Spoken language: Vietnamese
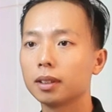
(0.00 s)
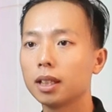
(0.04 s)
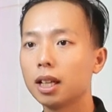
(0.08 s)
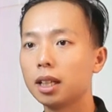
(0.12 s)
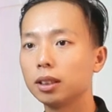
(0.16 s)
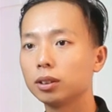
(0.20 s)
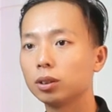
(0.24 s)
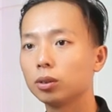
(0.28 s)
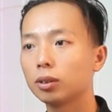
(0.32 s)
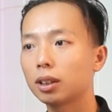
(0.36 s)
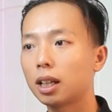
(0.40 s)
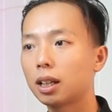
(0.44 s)

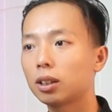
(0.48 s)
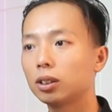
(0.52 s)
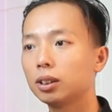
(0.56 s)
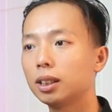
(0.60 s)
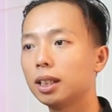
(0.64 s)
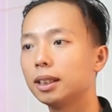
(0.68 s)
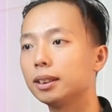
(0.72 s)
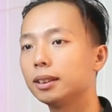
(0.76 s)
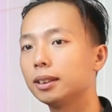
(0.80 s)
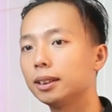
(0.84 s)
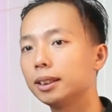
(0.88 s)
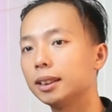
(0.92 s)
để chúng ta có
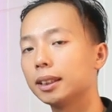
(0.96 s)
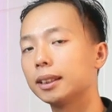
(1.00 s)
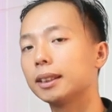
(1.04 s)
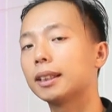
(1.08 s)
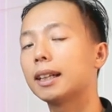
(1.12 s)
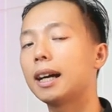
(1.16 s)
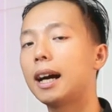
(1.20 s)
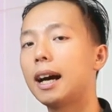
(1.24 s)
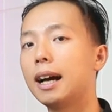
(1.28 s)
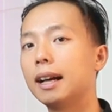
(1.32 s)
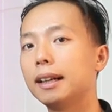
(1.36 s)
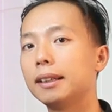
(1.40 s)
thể
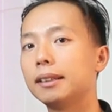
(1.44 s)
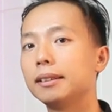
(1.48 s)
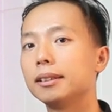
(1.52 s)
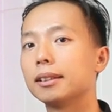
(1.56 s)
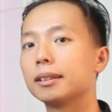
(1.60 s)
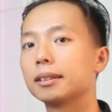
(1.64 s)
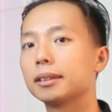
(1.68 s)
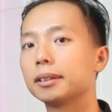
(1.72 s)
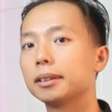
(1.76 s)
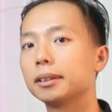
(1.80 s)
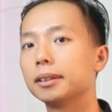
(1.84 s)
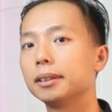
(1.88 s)
triển khai
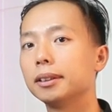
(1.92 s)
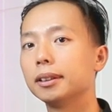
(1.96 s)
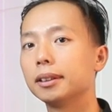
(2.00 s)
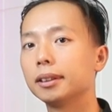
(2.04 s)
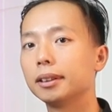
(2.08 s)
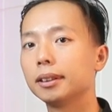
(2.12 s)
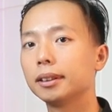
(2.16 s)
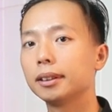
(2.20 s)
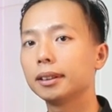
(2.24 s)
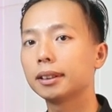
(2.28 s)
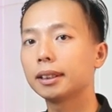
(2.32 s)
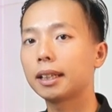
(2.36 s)
được
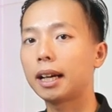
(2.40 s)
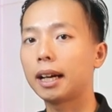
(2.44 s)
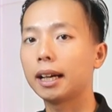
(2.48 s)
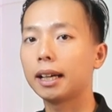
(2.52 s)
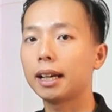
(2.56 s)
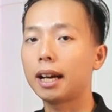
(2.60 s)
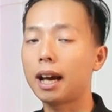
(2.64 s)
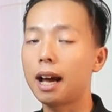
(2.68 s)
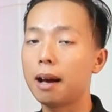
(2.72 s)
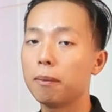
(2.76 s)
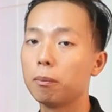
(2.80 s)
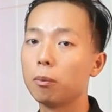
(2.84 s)
những
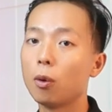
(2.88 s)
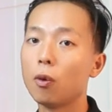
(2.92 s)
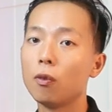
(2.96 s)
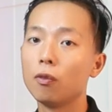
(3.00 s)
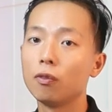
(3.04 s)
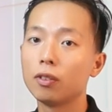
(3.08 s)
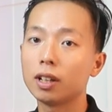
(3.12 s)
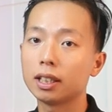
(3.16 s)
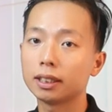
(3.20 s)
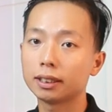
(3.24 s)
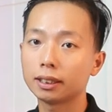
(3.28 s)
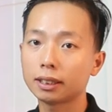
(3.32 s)
cái
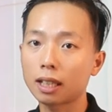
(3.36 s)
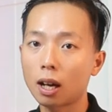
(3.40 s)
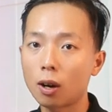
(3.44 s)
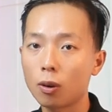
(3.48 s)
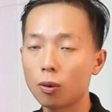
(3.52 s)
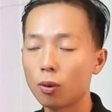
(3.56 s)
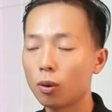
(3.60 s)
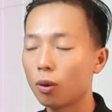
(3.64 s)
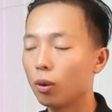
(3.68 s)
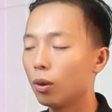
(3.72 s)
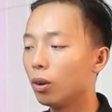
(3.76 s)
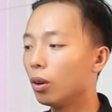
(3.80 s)
album về
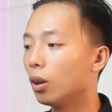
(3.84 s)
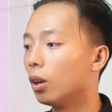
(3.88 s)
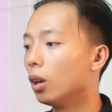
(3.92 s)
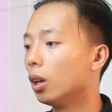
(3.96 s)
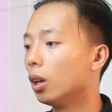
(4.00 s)
sau.